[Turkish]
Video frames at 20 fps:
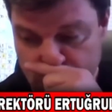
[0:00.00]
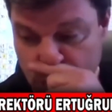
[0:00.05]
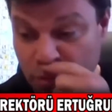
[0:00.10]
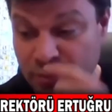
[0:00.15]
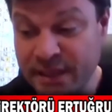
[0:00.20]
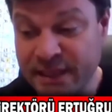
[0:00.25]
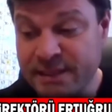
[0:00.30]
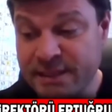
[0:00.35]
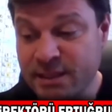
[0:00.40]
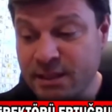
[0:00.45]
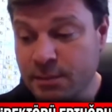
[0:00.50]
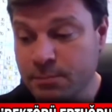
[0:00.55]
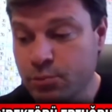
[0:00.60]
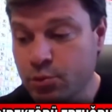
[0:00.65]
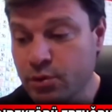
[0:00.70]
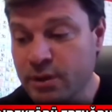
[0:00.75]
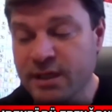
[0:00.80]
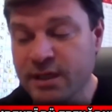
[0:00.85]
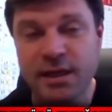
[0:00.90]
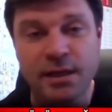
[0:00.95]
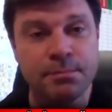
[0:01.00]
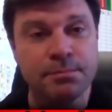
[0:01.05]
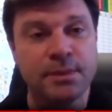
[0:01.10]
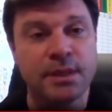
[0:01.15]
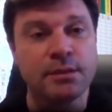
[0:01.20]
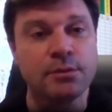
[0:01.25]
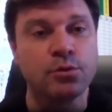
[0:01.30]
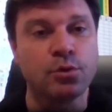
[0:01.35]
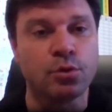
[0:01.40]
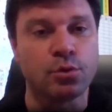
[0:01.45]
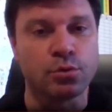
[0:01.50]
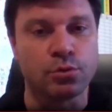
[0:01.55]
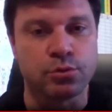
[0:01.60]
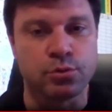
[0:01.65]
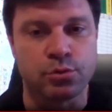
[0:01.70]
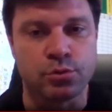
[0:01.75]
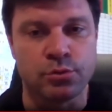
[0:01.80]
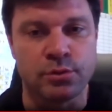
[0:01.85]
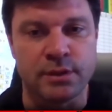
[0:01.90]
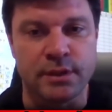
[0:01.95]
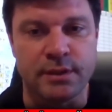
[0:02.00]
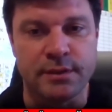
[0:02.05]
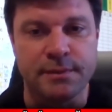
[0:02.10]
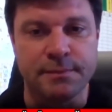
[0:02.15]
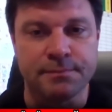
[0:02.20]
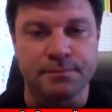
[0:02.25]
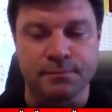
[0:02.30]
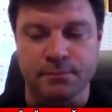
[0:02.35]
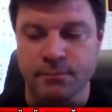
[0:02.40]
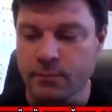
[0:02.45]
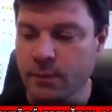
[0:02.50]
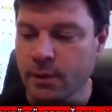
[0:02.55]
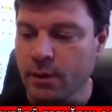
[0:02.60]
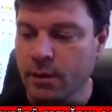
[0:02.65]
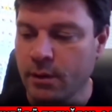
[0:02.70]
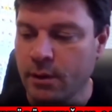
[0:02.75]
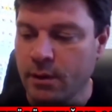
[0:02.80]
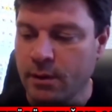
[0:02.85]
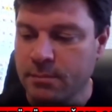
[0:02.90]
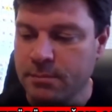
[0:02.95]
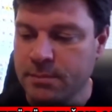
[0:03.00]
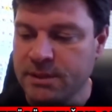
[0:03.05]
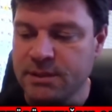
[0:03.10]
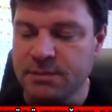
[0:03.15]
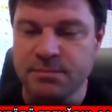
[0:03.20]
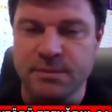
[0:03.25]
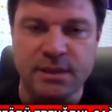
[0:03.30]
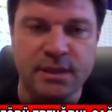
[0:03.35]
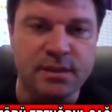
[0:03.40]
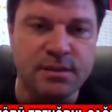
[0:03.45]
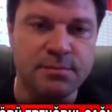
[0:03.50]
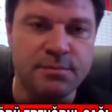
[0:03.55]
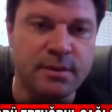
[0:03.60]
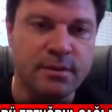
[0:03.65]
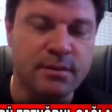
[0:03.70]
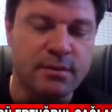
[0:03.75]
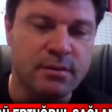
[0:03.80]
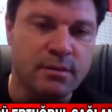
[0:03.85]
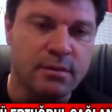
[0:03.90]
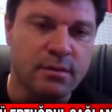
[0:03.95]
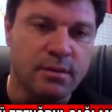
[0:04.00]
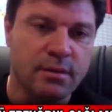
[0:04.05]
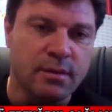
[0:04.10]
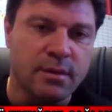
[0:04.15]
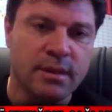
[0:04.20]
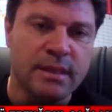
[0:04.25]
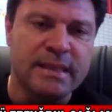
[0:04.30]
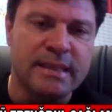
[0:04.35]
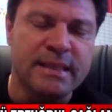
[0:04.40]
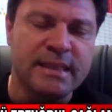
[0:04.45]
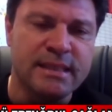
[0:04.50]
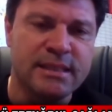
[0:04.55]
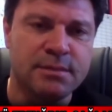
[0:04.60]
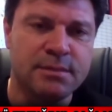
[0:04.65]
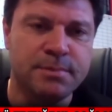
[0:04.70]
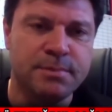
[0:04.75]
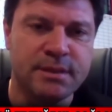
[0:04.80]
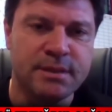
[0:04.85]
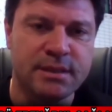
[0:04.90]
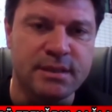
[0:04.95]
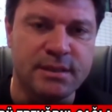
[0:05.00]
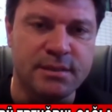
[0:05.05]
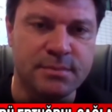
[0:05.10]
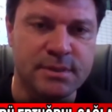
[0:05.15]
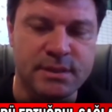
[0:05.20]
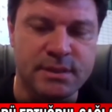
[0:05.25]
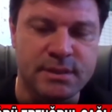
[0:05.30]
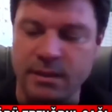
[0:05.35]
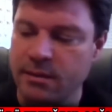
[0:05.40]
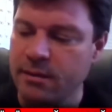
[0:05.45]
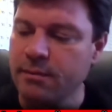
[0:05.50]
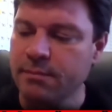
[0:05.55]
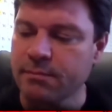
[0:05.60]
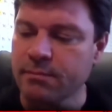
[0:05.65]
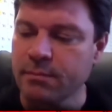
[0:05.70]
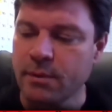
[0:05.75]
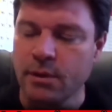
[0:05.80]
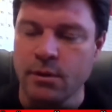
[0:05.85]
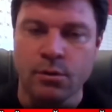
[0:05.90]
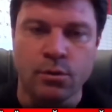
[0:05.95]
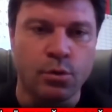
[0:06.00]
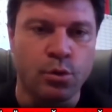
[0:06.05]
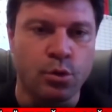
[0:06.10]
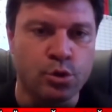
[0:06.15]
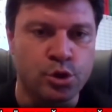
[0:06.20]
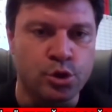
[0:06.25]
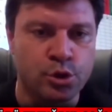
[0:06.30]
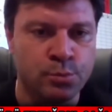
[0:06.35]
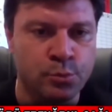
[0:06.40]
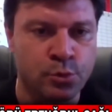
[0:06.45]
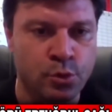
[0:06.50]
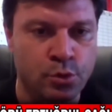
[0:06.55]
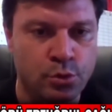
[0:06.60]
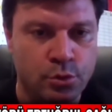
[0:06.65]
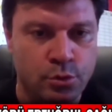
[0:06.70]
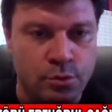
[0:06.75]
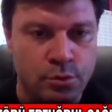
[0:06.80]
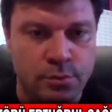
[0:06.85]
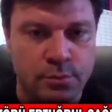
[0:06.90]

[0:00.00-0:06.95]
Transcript: Dolayısıyla bu rakamlar doğrultusunda bizim takıma hiçbir kimse koşmuyor,